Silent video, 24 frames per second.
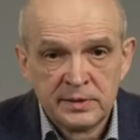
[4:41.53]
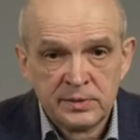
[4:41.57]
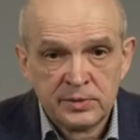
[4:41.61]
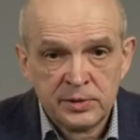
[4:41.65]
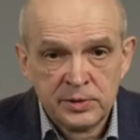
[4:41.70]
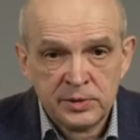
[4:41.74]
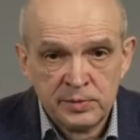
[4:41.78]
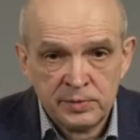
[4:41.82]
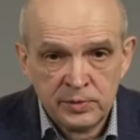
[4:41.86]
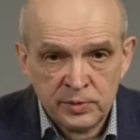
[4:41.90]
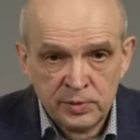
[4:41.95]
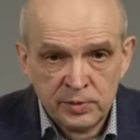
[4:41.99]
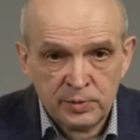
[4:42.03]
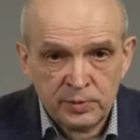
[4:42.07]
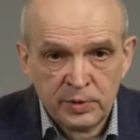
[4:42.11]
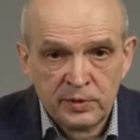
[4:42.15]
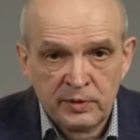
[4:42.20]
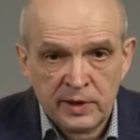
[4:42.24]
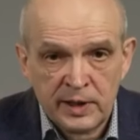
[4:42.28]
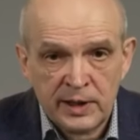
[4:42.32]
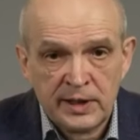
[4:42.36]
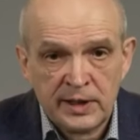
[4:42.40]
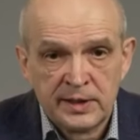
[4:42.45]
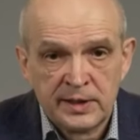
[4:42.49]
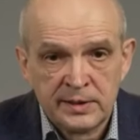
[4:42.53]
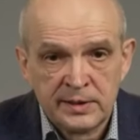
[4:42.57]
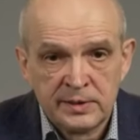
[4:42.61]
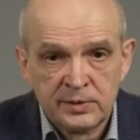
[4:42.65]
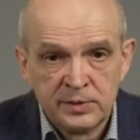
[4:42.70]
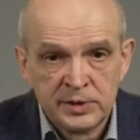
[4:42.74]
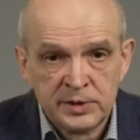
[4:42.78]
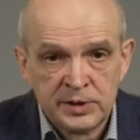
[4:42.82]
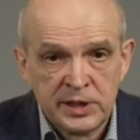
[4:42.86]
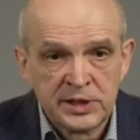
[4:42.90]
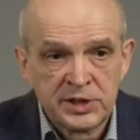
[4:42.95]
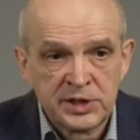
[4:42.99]
То есть, ну, буквально.
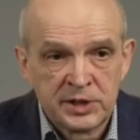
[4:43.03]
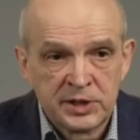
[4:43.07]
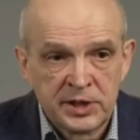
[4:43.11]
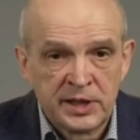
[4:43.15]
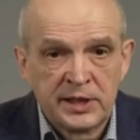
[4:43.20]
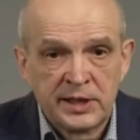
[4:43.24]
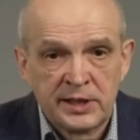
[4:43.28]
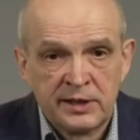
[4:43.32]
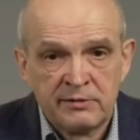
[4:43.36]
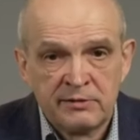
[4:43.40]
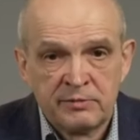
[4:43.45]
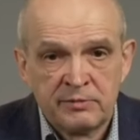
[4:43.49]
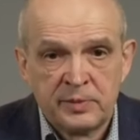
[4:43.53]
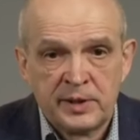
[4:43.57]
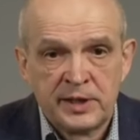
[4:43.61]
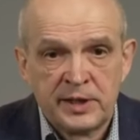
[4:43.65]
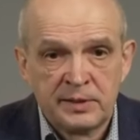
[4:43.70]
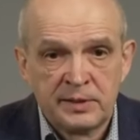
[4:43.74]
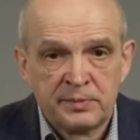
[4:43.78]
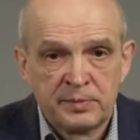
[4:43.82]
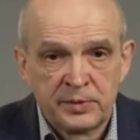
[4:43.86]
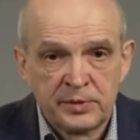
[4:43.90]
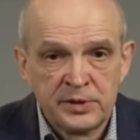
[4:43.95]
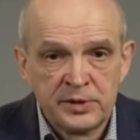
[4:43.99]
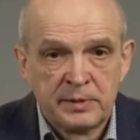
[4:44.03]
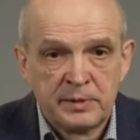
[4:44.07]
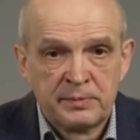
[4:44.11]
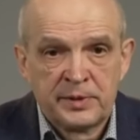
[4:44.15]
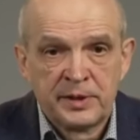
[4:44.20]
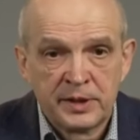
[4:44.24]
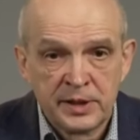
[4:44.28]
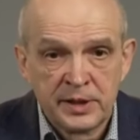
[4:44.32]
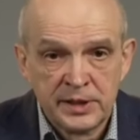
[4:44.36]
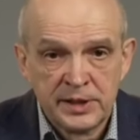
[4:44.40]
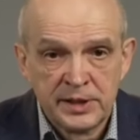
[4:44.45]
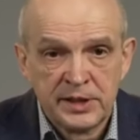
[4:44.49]
То есть, даже драки в баре просто
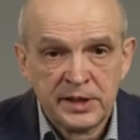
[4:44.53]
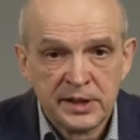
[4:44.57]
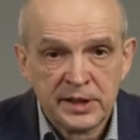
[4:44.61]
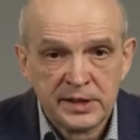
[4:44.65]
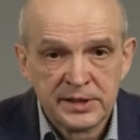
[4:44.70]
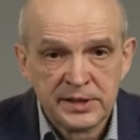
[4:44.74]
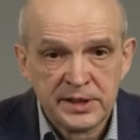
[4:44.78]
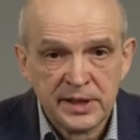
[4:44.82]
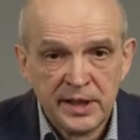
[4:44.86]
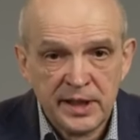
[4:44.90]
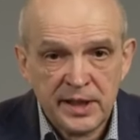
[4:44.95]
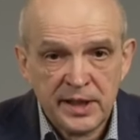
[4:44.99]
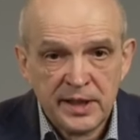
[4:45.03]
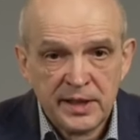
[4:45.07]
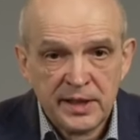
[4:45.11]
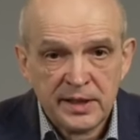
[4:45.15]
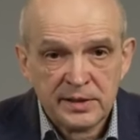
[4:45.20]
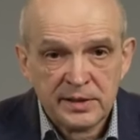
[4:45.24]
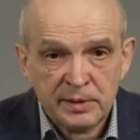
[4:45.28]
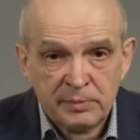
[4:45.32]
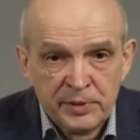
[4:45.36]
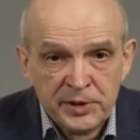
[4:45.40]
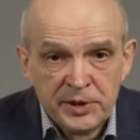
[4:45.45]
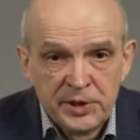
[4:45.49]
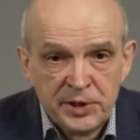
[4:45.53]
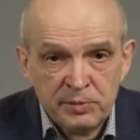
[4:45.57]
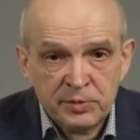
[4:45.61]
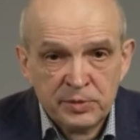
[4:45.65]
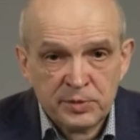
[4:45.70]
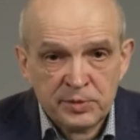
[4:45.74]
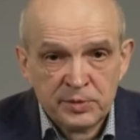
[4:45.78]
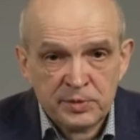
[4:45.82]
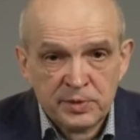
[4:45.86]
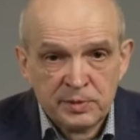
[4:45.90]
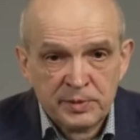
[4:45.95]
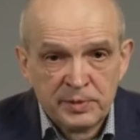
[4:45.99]
прекратились. Да
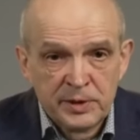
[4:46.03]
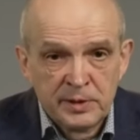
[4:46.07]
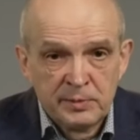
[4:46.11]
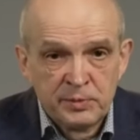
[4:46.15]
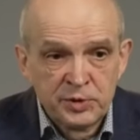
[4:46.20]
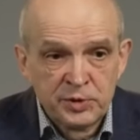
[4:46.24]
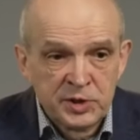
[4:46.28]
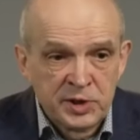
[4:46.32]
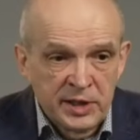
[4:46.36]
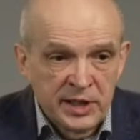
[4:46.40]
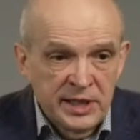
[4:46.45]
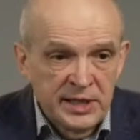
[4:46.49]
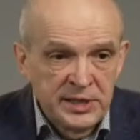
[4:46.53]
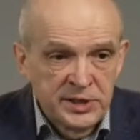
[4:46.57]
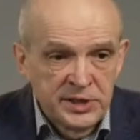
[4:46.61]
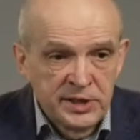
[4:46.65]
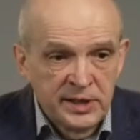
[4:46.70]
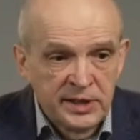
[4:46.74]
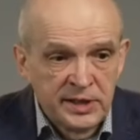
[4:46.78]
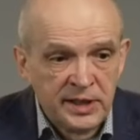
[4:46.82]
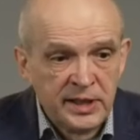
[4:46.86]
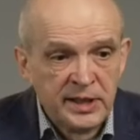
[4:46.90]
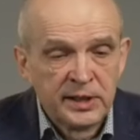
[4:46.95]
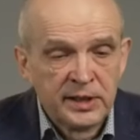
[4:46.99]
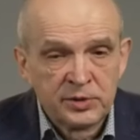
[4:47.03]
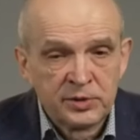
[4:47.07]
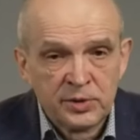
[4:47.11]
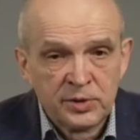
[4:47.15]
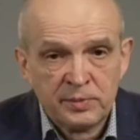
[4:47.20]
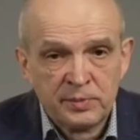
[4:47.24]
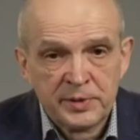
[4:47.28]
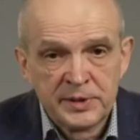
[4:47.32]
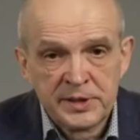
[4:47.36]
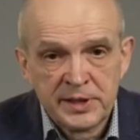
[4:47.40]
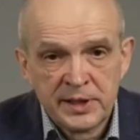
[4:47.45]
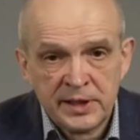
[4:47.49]
почему? Да потому что раньше кто
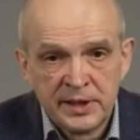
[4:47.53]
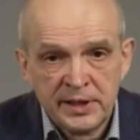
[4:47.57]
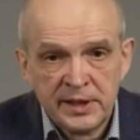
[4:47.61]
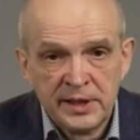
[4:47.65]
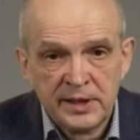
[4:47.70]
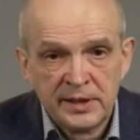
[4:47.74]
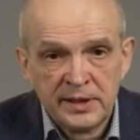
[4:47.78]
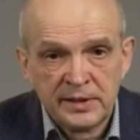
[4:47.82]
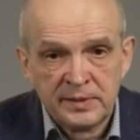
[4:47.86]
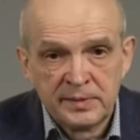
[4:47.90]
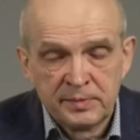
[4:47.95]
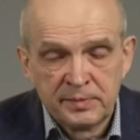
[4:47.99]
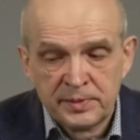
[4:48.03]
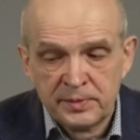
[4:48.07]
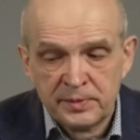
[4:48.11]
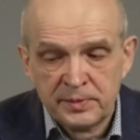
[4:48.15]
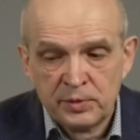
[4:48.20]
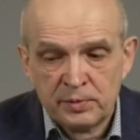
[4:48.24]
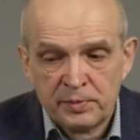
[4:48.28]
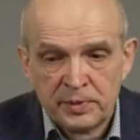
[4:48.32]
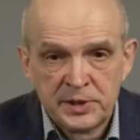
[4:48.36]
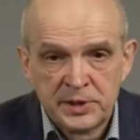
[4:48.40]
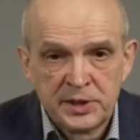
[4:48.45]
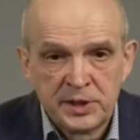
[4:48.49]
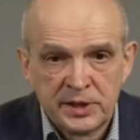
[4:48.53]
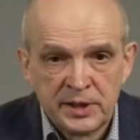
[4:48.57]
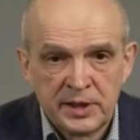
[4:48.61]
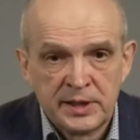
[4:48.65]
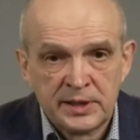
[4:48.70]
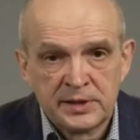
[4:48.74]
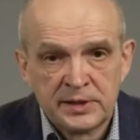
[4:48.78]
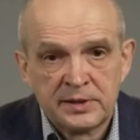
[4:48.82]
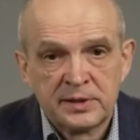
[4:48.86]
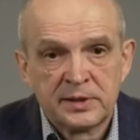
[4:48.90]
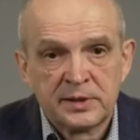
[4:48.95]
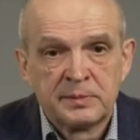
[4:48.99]
посильнее, ну,
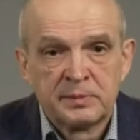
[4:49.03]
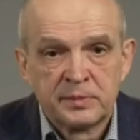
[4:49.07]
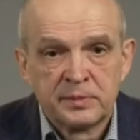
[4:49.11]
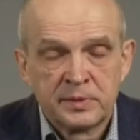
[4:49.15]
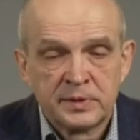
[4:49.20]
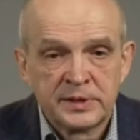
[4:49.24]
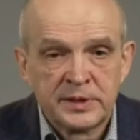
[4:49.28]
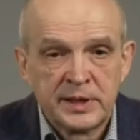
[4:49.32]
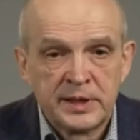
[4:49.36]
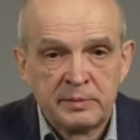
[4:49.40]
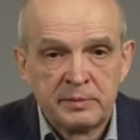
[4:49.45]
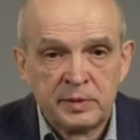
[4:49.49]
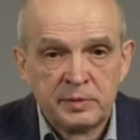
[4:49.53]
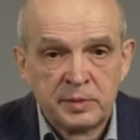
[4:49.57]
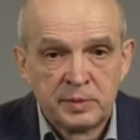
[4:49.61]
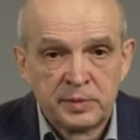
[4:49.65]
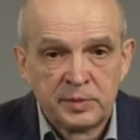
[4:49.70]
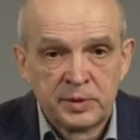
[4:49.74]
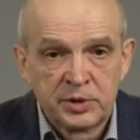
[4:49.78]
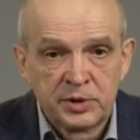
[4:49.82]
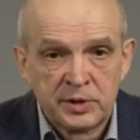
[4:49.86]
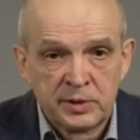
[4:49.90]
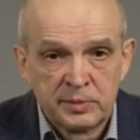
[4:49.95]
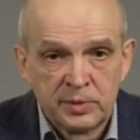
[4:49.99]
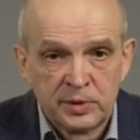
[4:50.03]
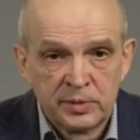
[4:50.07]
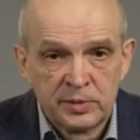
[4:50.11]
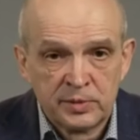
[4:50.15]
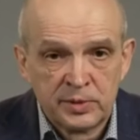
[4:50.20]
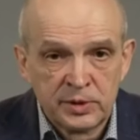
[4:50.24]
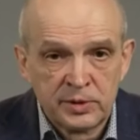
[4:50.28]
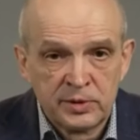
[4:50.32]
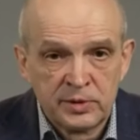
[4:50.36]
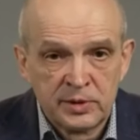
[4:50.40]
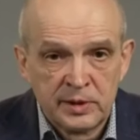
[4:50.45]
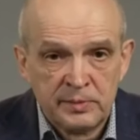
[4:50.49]
посчитал, там, слабому можно
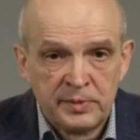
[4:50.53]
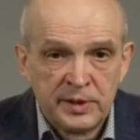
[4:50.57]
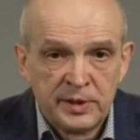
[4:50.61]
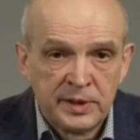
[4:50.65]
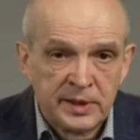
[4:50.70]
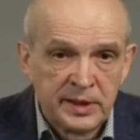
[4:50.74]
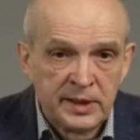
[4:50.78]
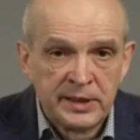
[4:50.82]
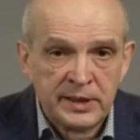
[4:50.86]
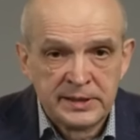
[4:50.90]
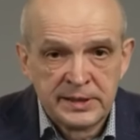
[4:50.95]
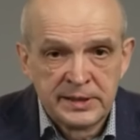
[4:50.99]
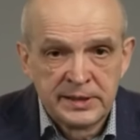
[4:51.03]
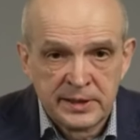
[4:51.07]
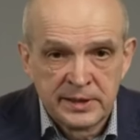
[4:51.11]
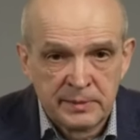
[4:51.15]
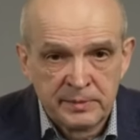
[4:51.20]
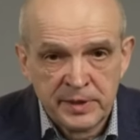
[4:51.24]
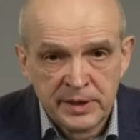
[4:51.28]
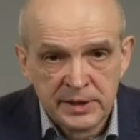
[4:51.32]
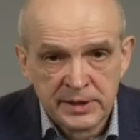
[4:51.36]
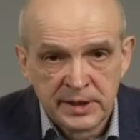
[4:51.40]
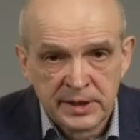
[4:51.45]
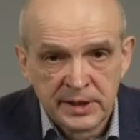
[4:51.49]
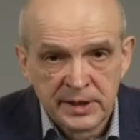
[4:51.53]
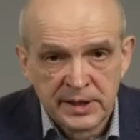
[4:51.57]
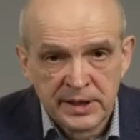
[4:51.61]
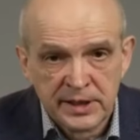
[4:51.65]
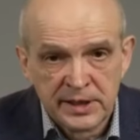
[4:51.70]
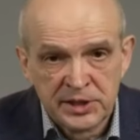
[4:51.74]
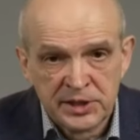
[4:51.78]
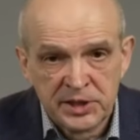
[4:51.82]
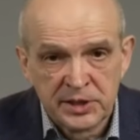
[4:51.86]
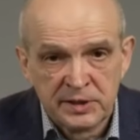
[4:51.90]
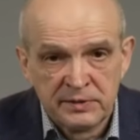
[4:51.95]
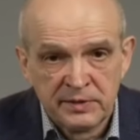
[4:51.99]
морду набить, или если там несколько
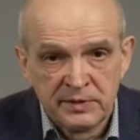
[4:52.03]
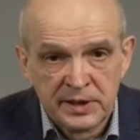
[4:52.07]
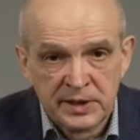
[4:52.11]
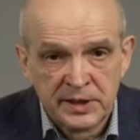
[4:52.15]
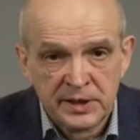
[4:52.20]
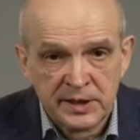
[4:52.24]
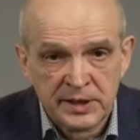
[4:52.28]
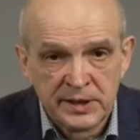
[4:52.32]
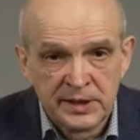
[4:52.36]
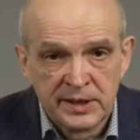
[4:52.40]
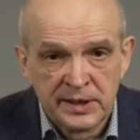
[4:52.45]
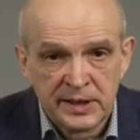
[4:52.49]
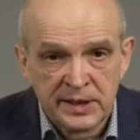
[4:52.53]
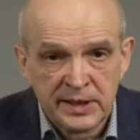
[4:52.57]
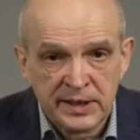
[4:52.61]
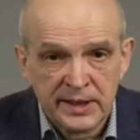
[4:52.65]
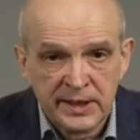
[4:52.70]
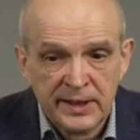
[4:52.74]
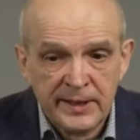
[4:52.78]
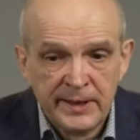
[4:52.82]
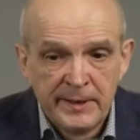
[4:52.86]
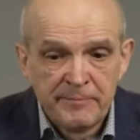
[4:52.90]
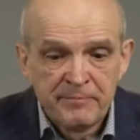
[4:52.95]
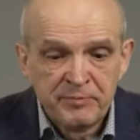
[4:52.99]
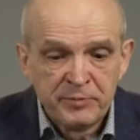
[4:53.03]
их человек и так далее.